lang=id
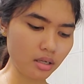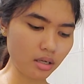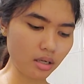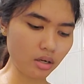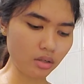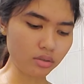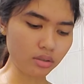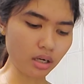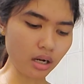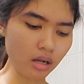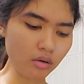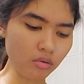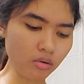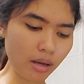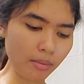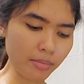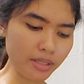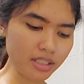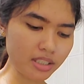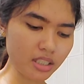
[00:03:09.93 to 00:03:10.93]
kalau terlalu
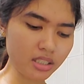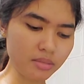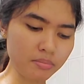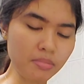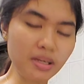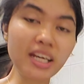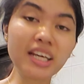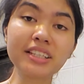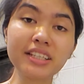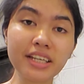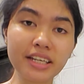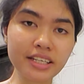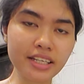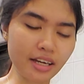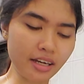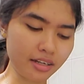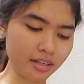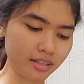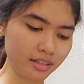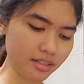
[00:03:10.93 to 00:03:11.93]
lama jadi
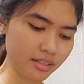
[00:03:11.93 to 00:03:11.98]
belenya ya